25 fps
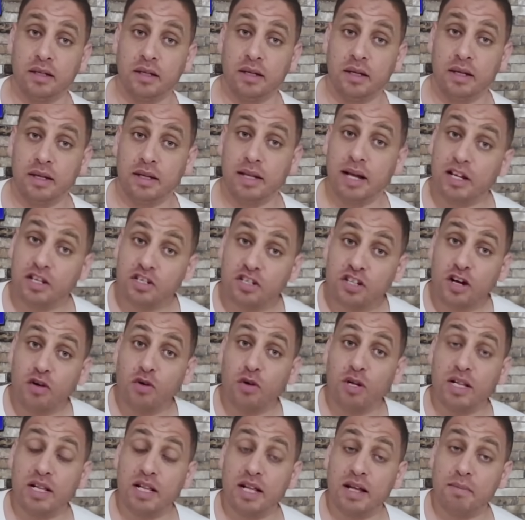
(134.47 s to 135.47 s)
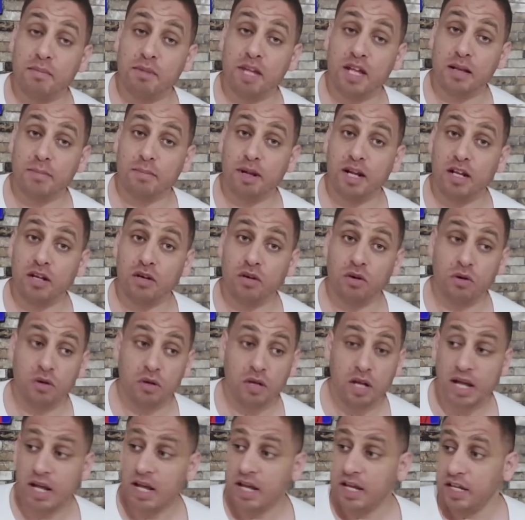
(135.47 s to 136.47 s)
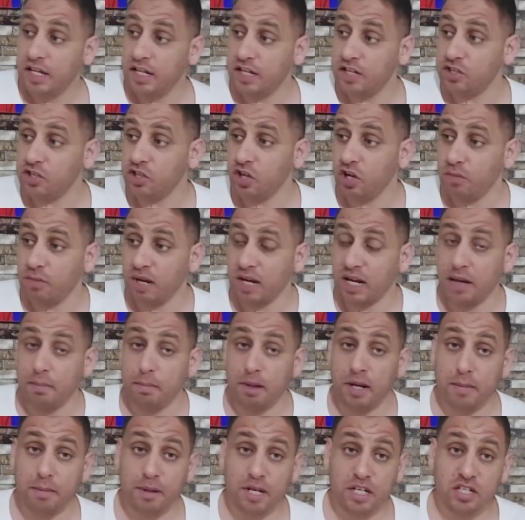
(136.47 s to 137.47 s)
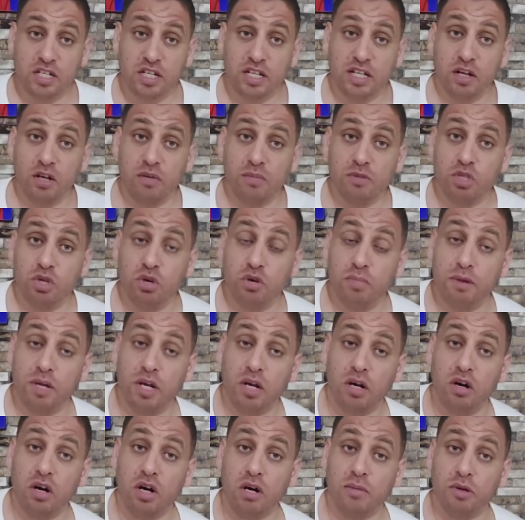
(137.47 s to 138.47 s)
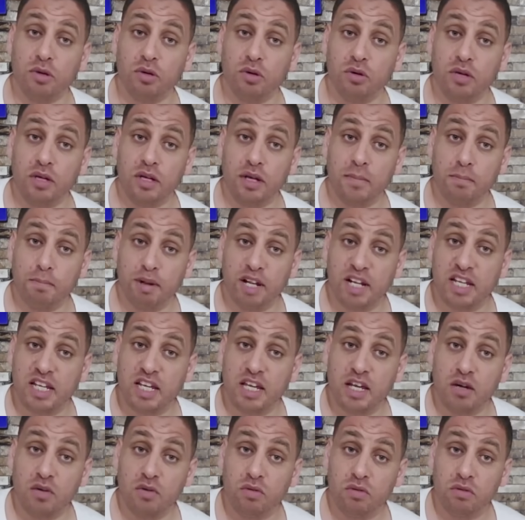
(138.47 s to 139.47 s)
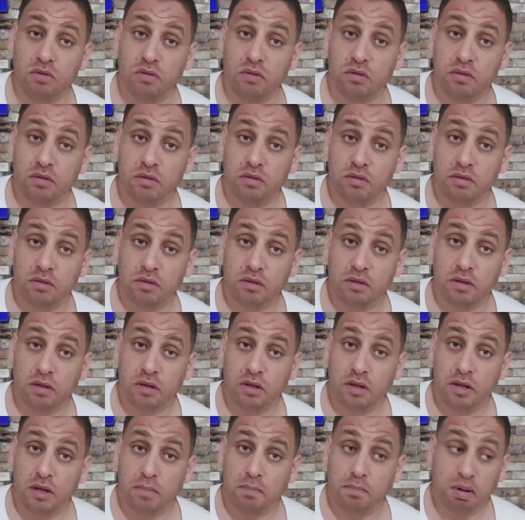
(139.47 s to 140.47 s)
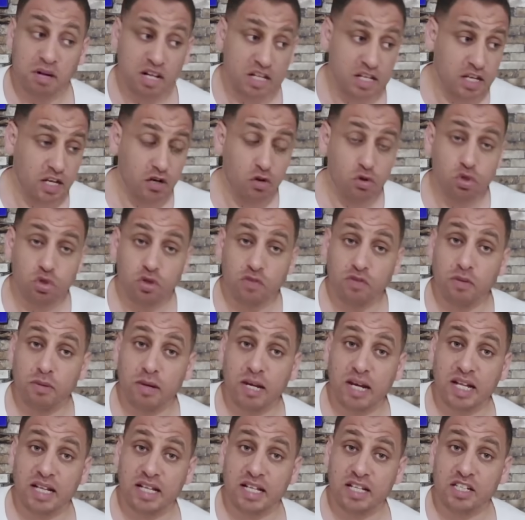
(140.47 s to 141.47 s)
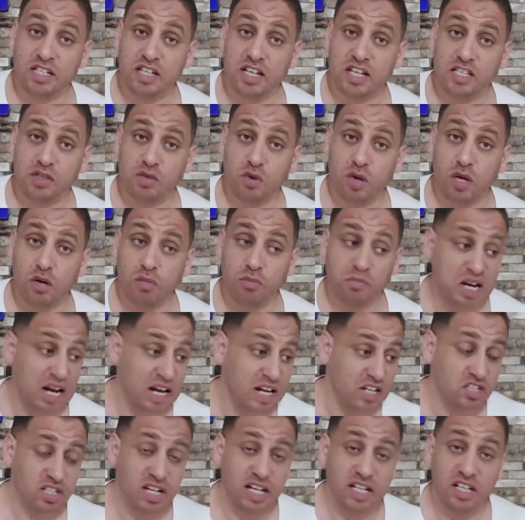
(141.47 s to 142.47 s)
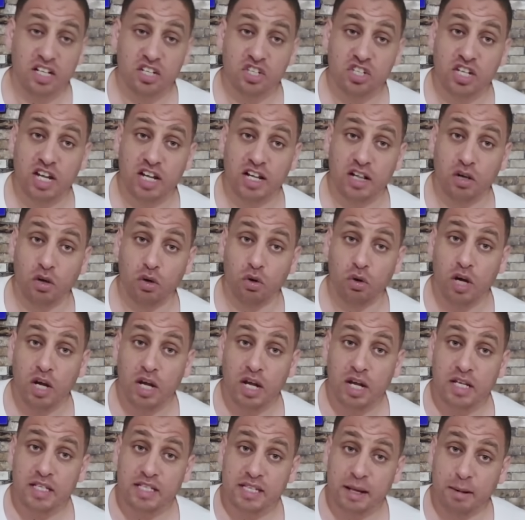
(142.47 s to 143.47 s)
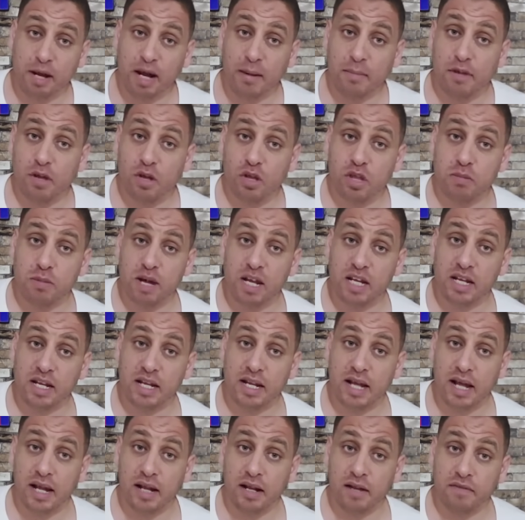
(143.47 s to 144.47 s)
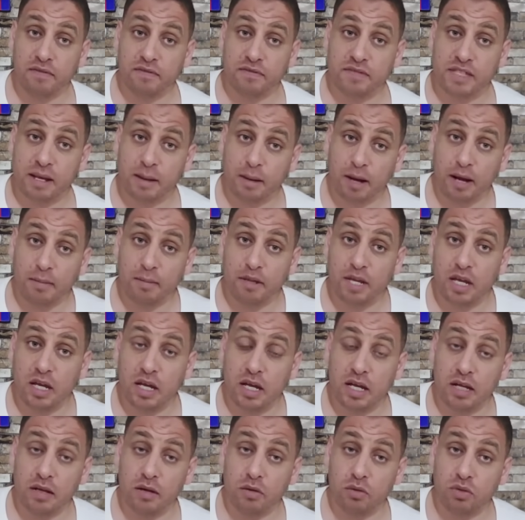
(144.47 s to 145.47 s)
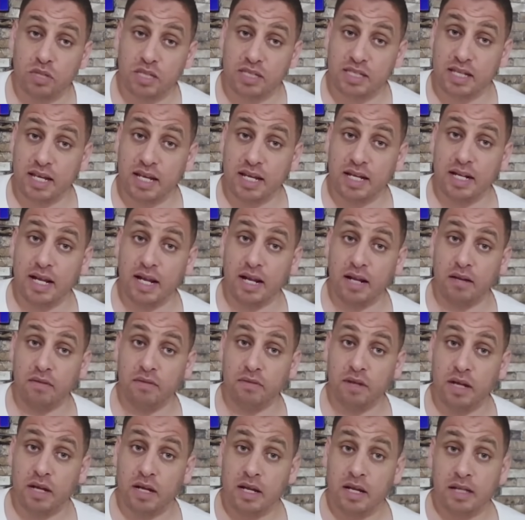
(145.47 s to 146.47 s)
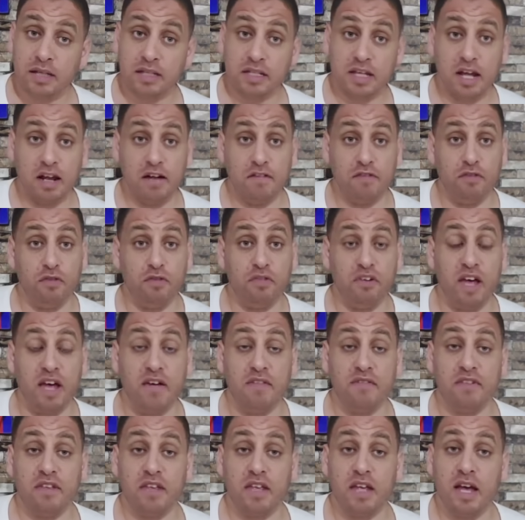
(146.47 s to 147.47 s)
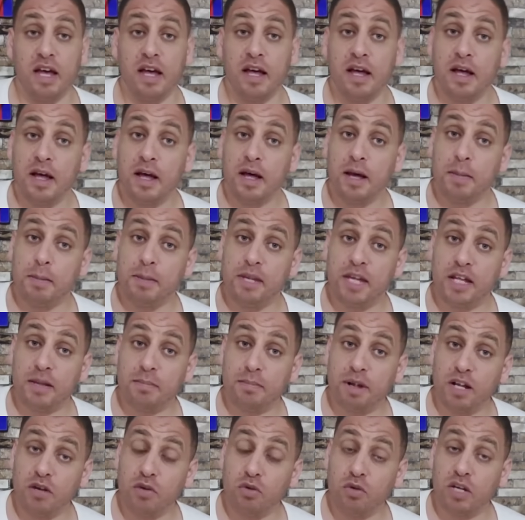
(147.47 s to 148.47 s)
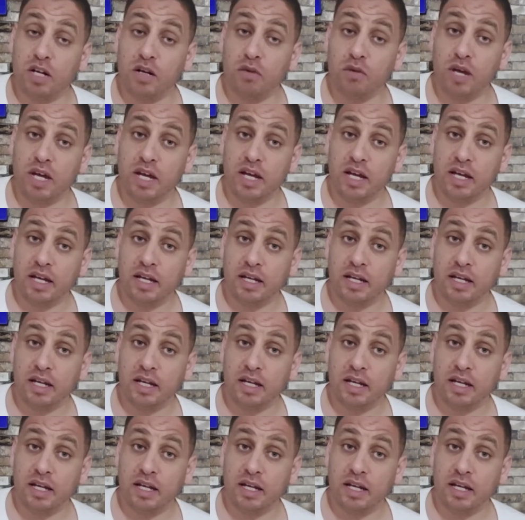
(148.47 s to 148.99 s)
تاع شنو 300 مليون يهزهم هكا البربشه تو يمشيو يبيعوهم خويا بالكيلو بالكيلو شوفوا قداش يسوى ما نعرفش قداش يطلعوا 780 الف 790 الف تكلفوا فيها في 100 مليون الواحد